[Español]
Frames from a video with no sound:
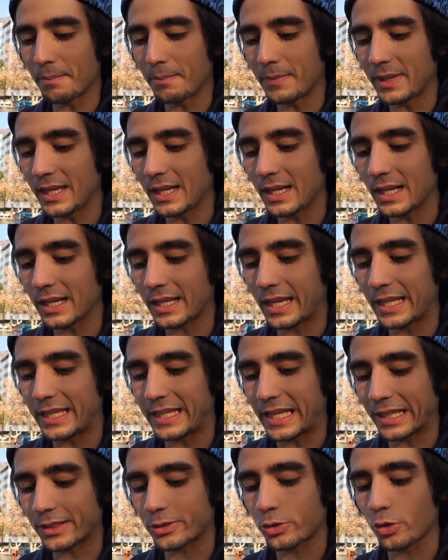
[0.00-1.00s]

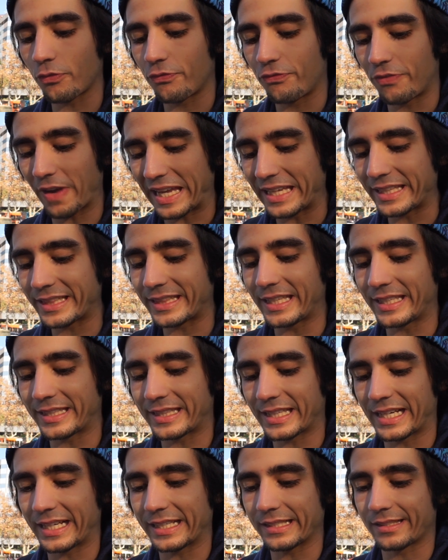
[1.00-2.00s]

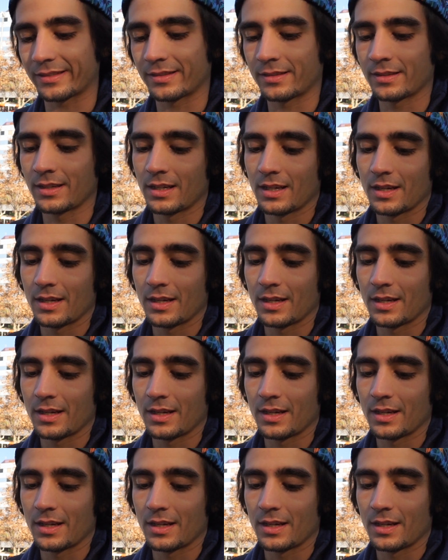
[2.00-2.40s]
1523